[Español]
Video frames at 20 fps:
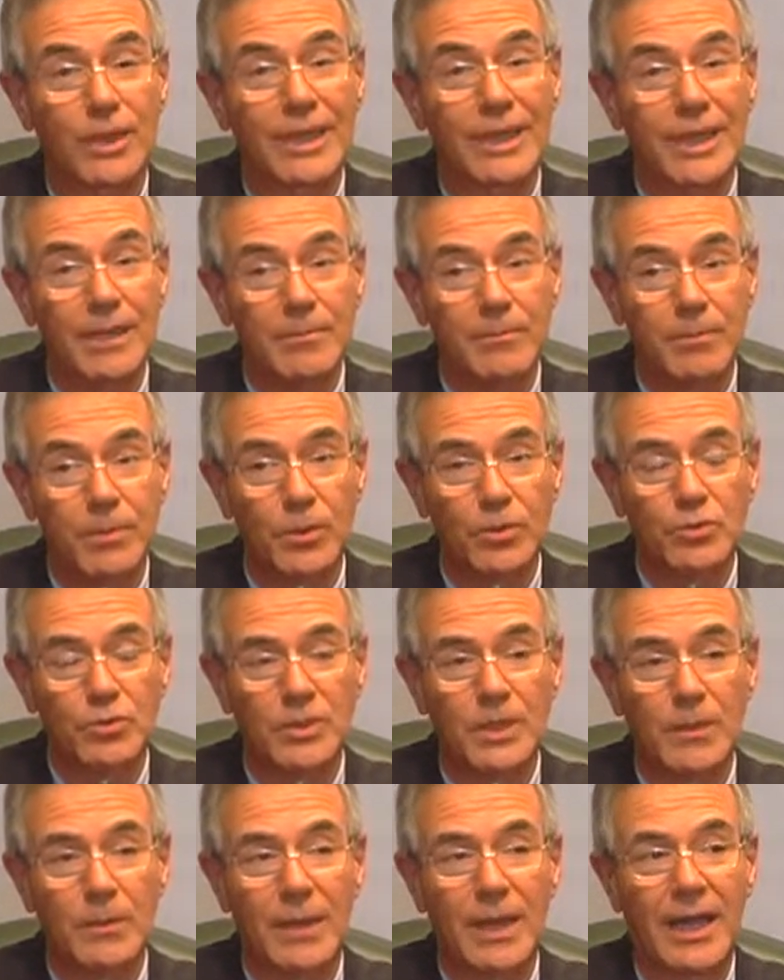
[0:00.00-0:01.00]
ejemplos
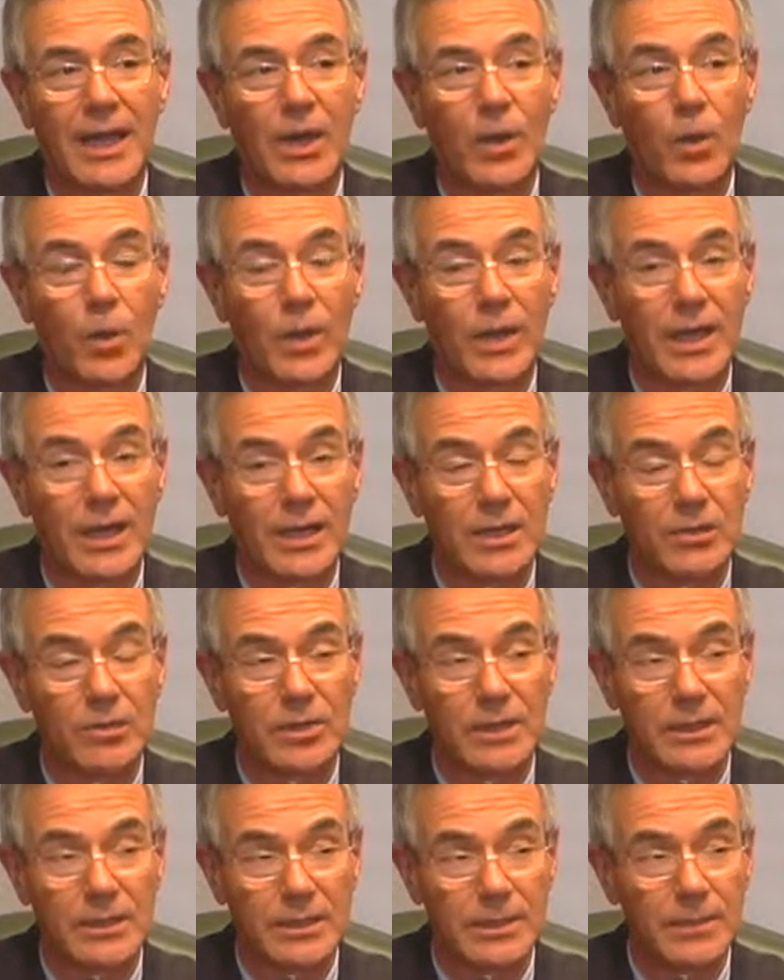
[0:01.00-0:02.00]
que van a lograr
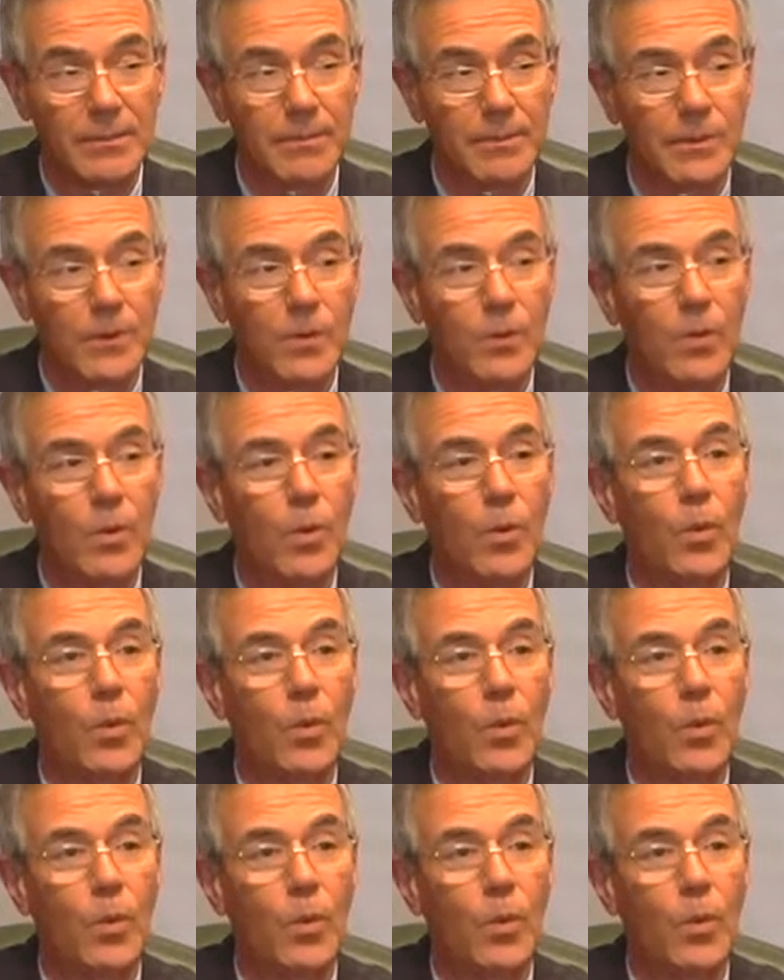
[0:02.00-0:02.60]
con el tiempo